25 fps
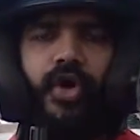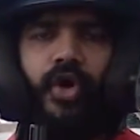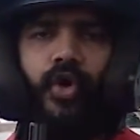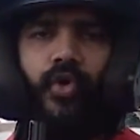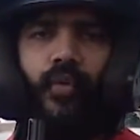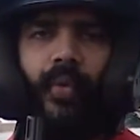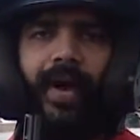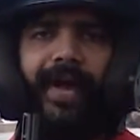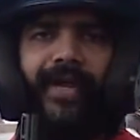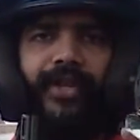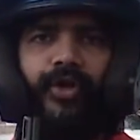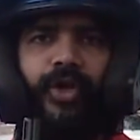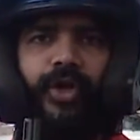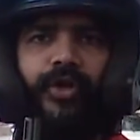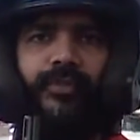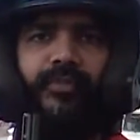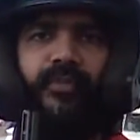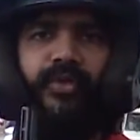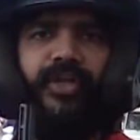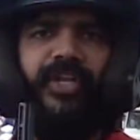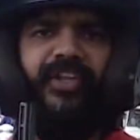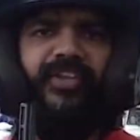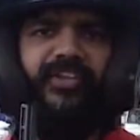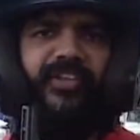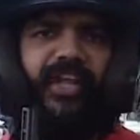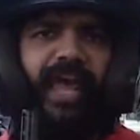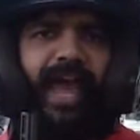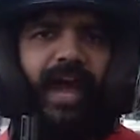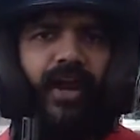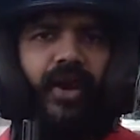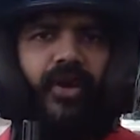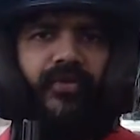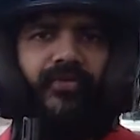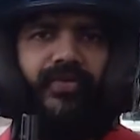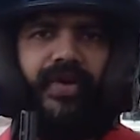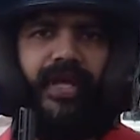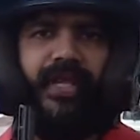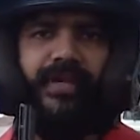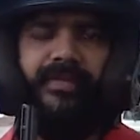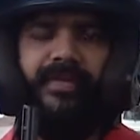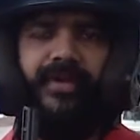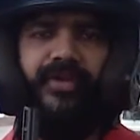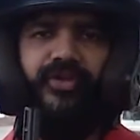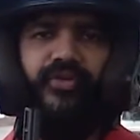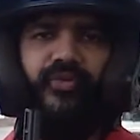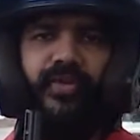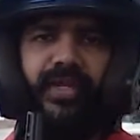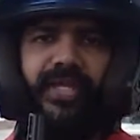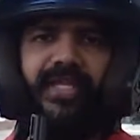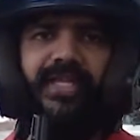वाई नॉट पुट अ स्टैक ऑफ
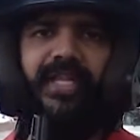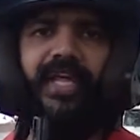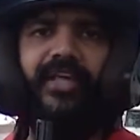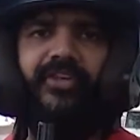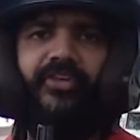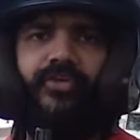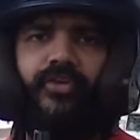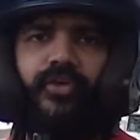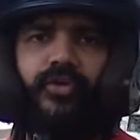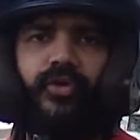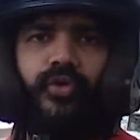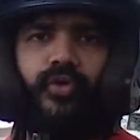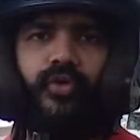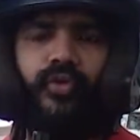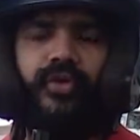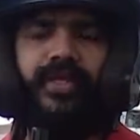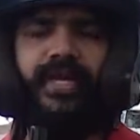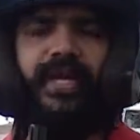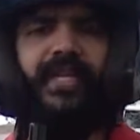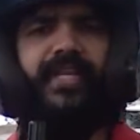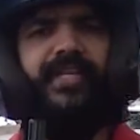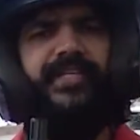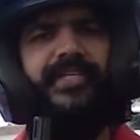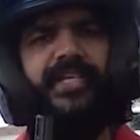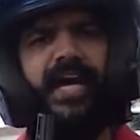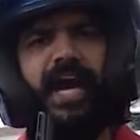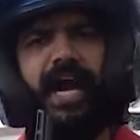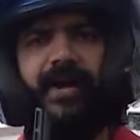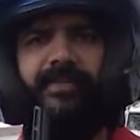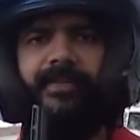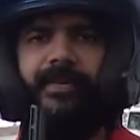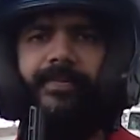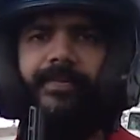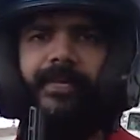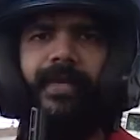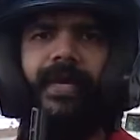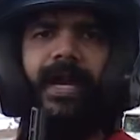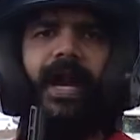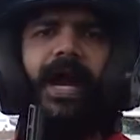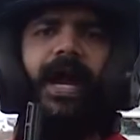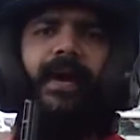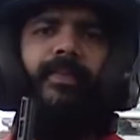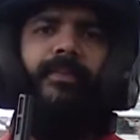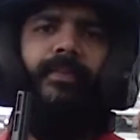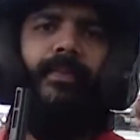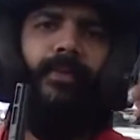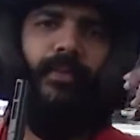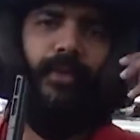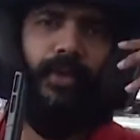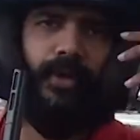हेलमेट्स वेरी नेक्स्ट टू यू यानी जहाँ पे भी
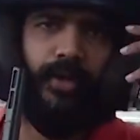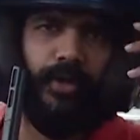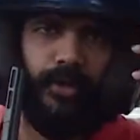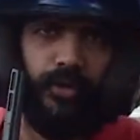आप uh,